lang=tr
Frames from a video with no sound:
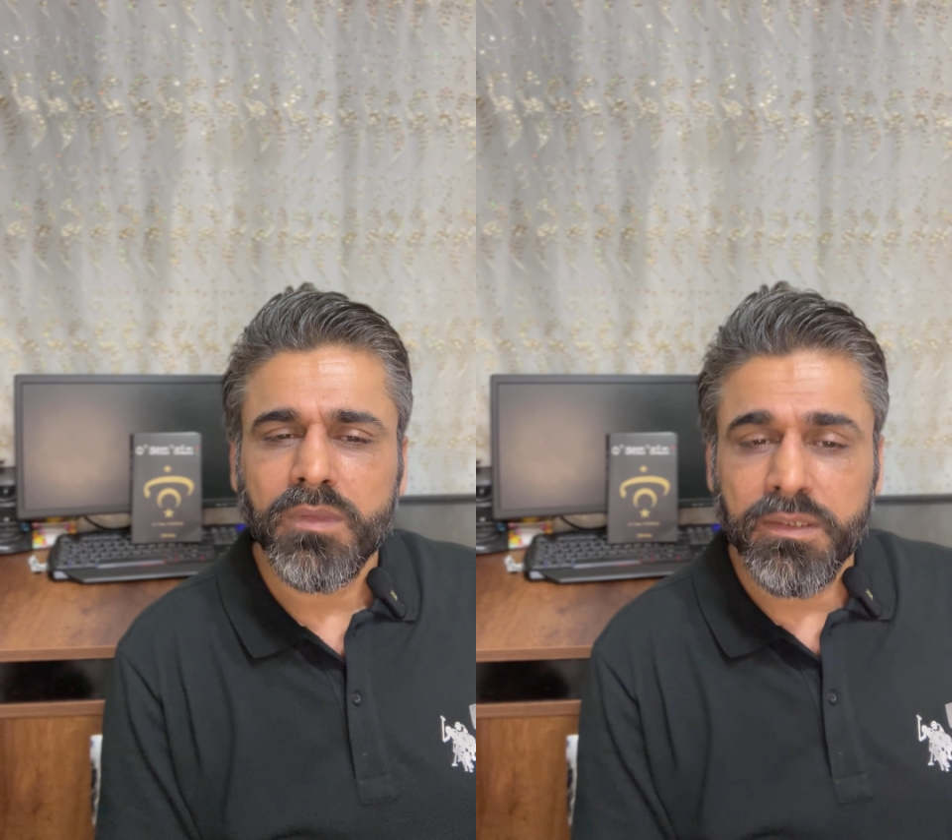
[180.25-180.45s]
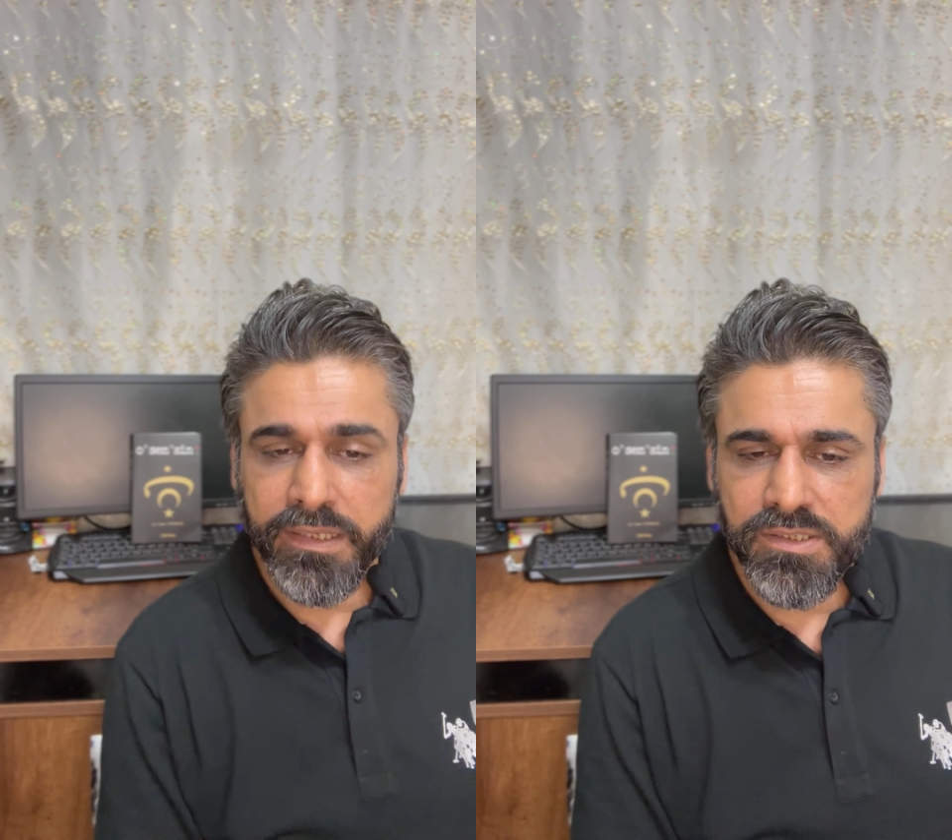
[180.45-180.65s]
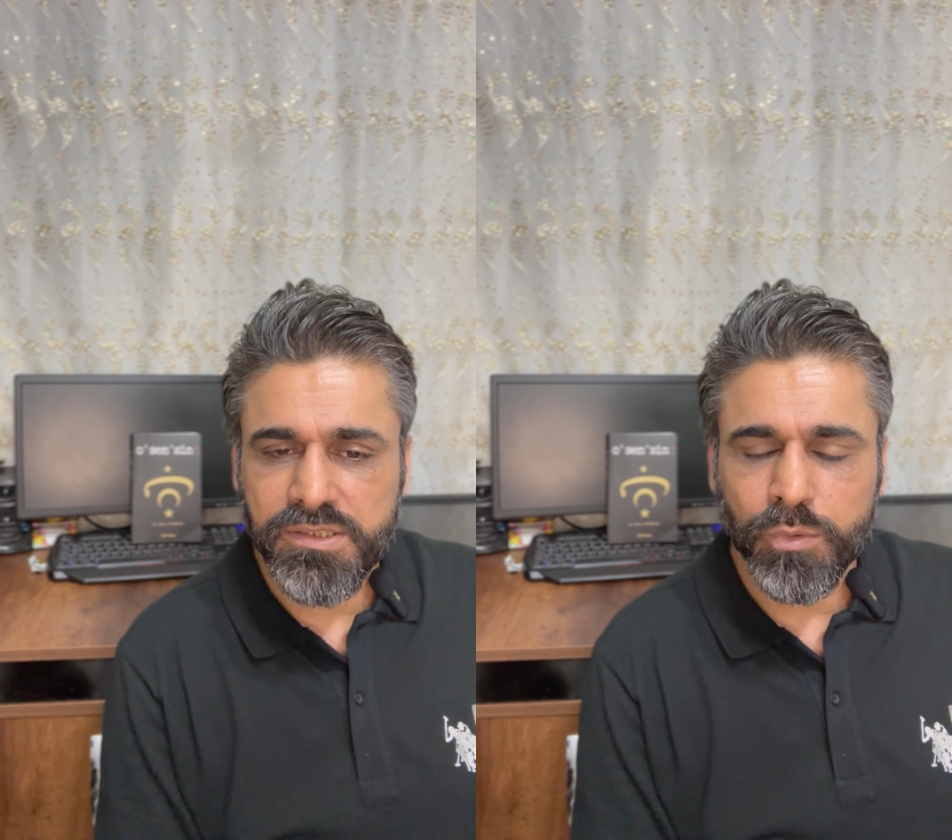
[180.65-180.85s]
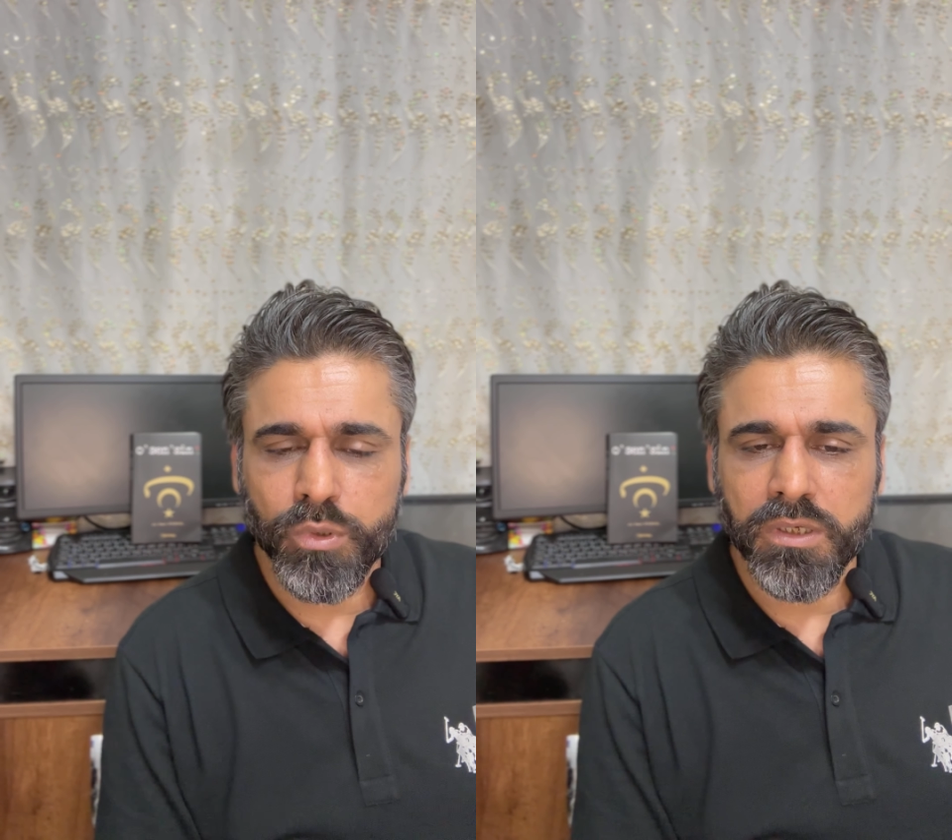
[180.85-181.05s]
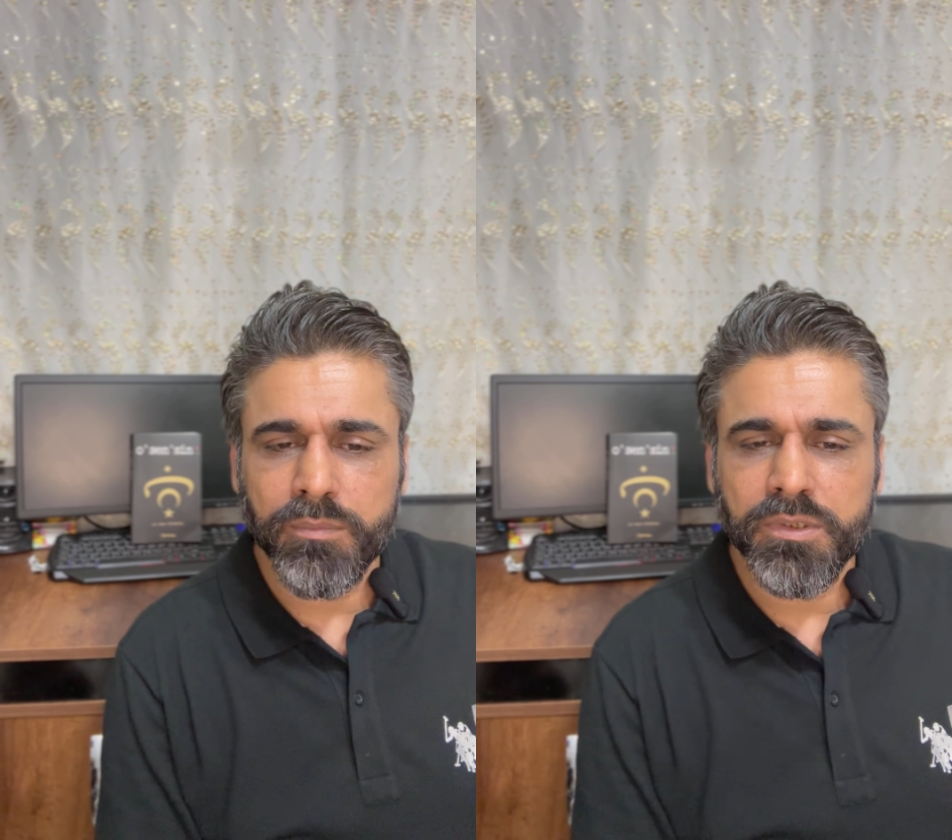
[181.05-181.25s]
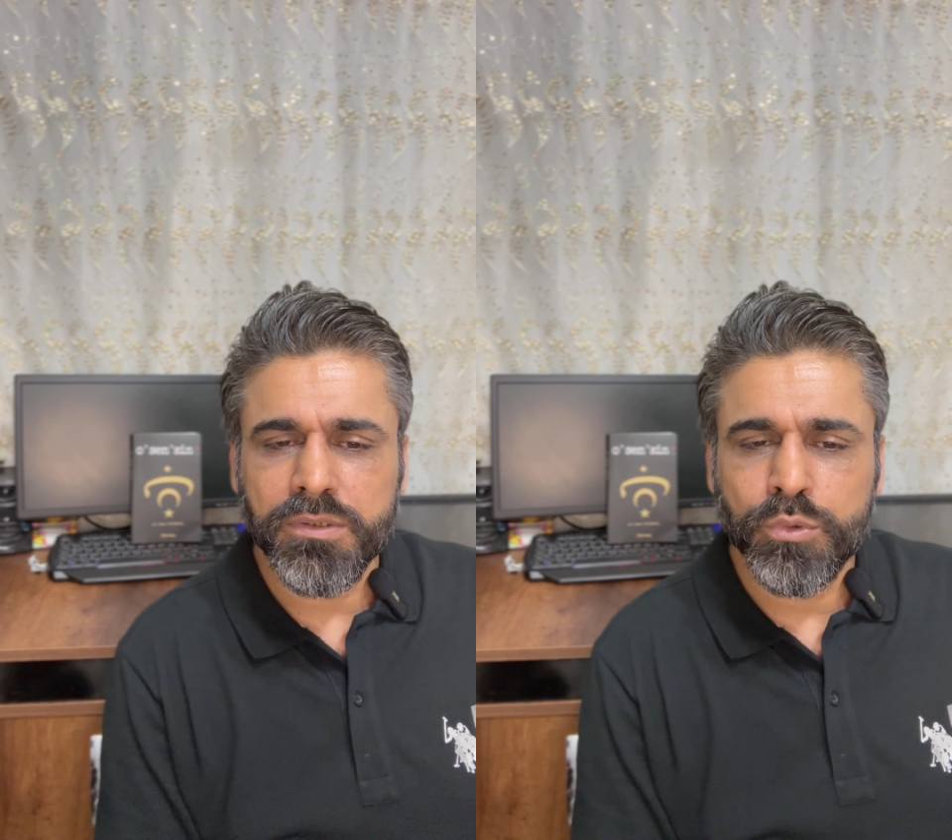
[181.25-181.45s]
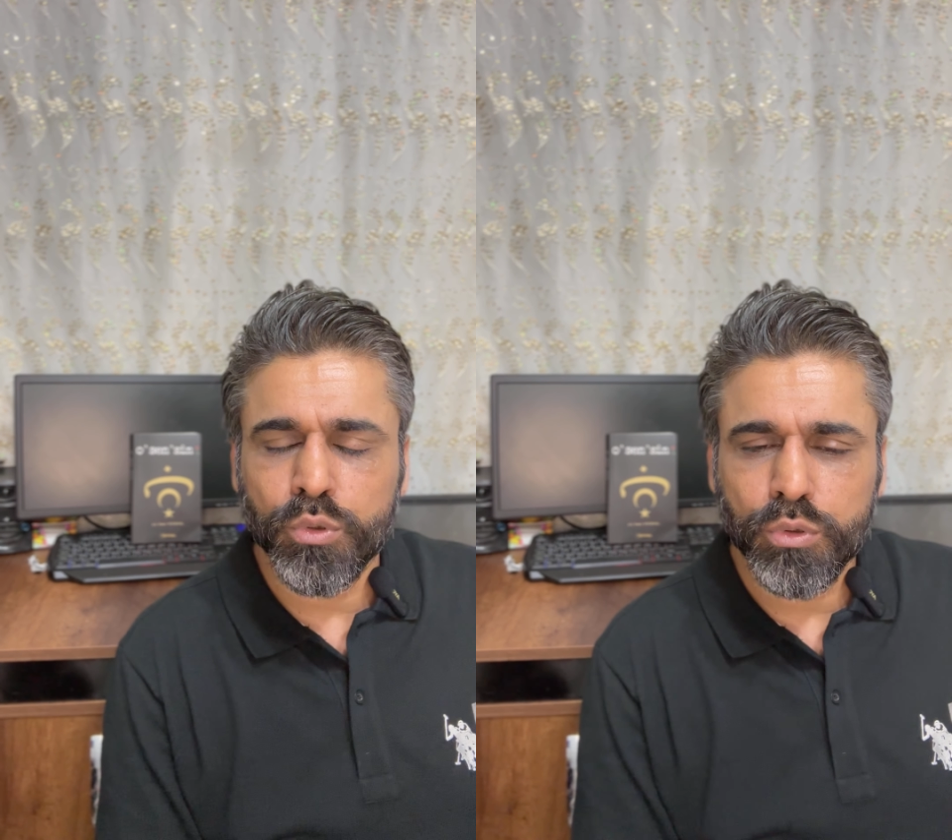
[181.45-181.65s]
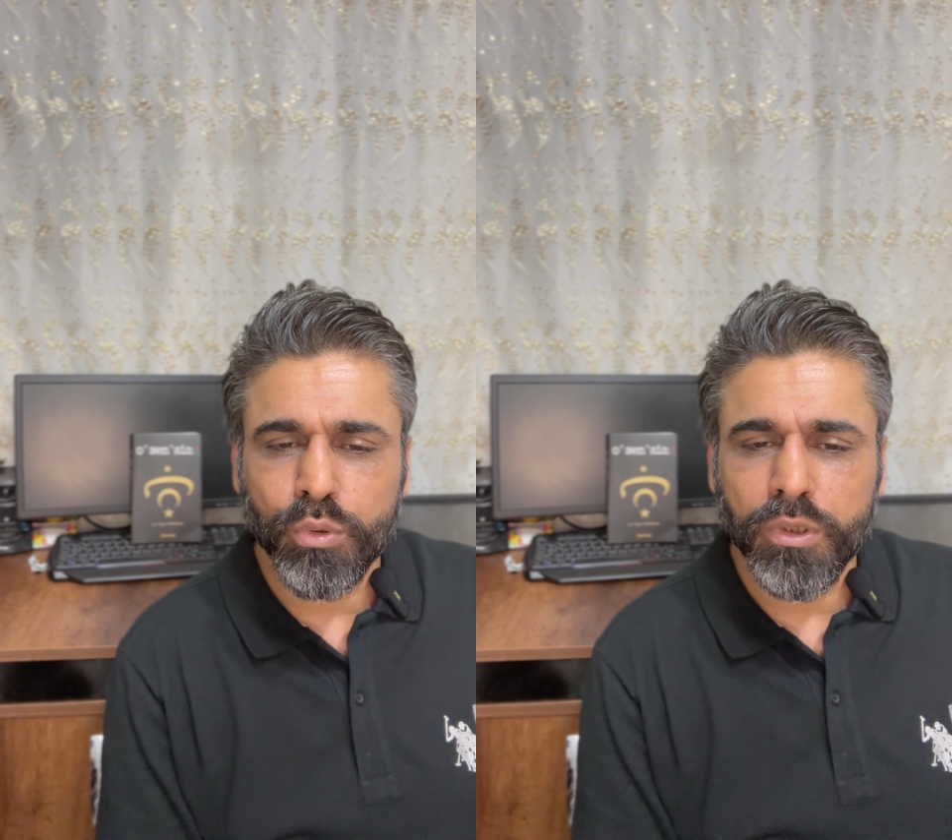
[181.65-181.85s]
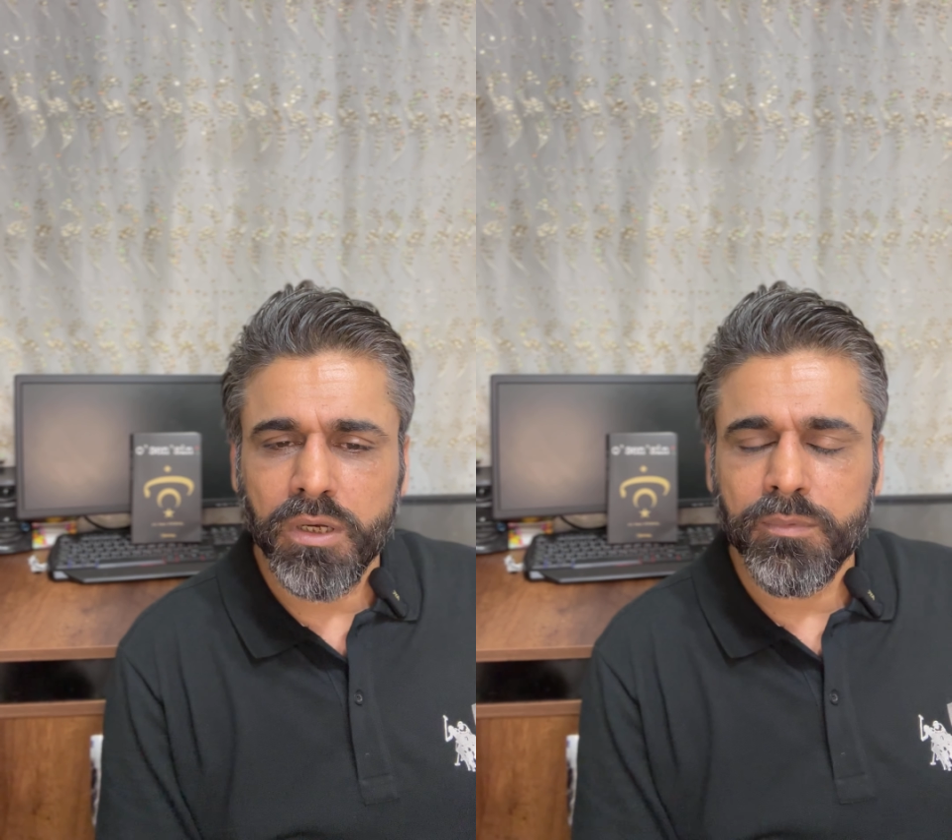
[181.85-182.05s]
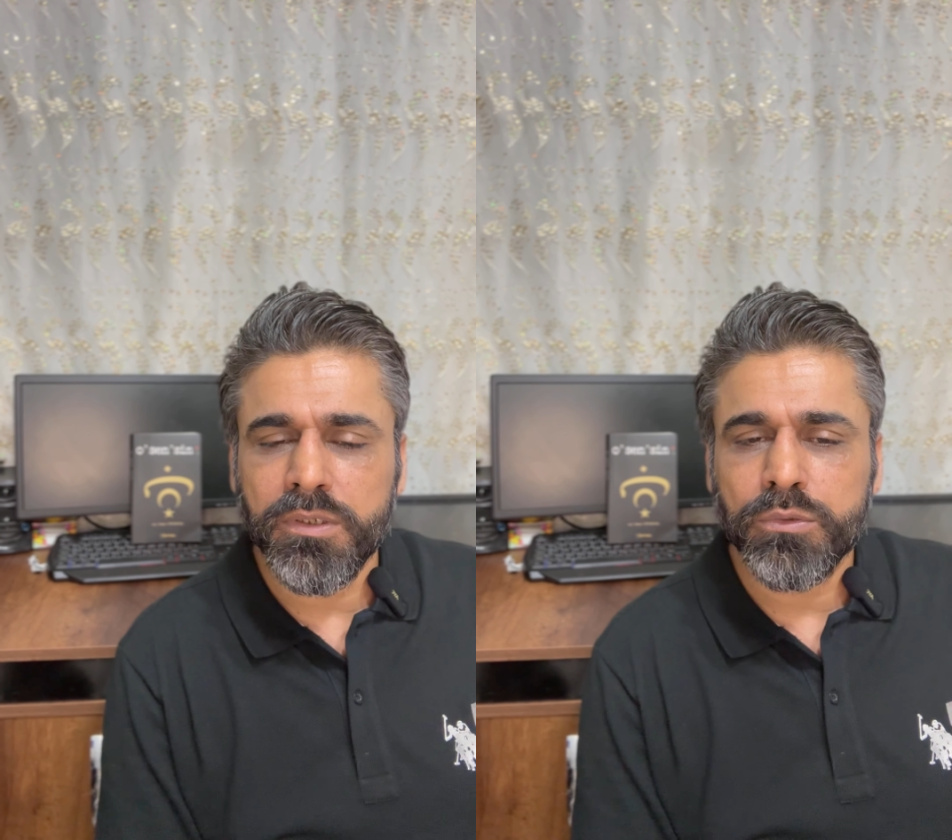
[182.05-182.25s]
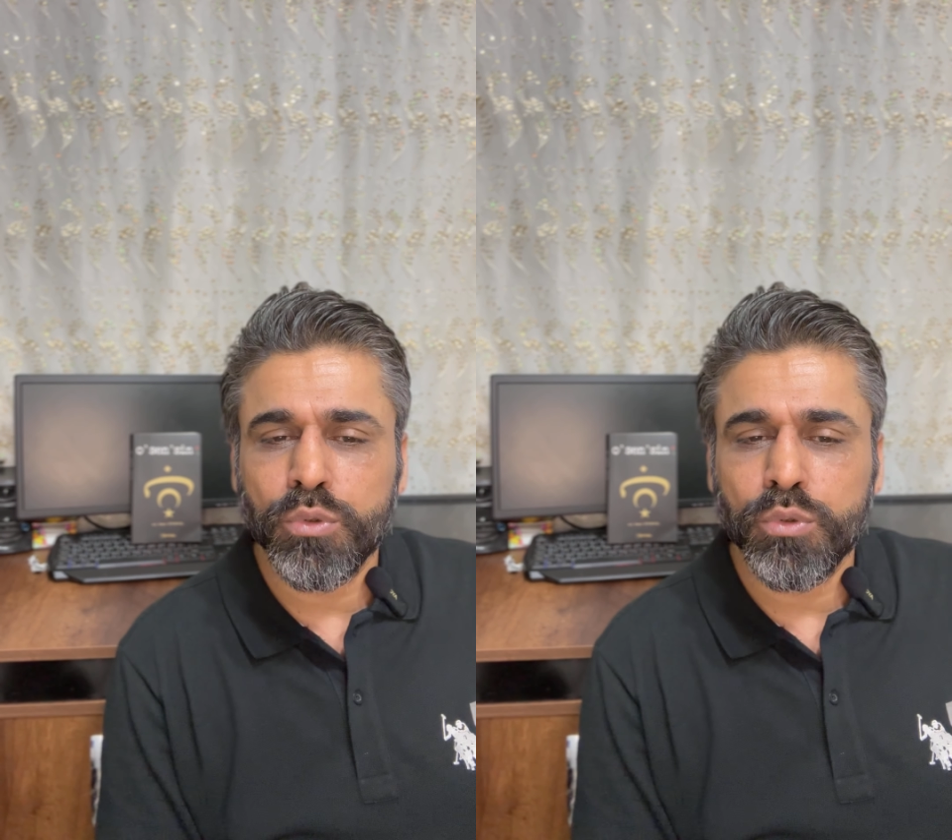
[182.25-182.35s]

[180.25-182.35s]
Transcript: deist de uyanabilir, Kürt de uyanabilir,